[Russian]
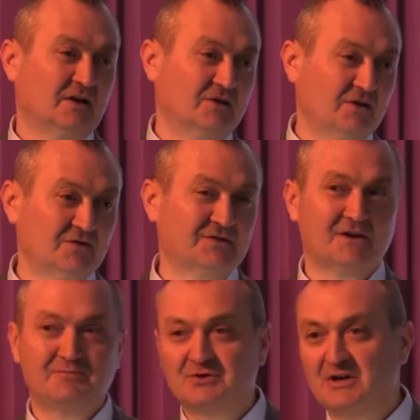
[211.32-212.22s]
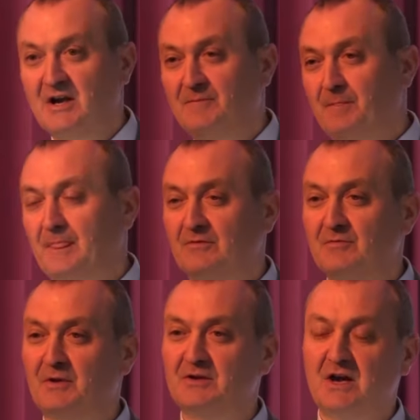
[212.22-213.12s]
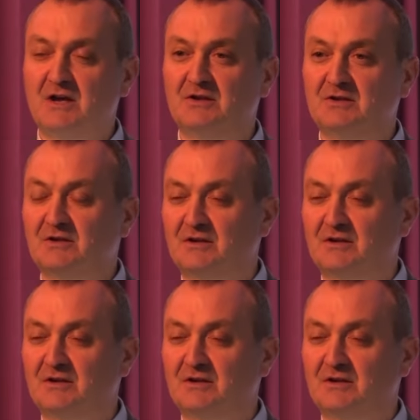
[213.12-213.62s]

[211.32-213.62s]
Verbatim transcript: где вы сообща выполняете эти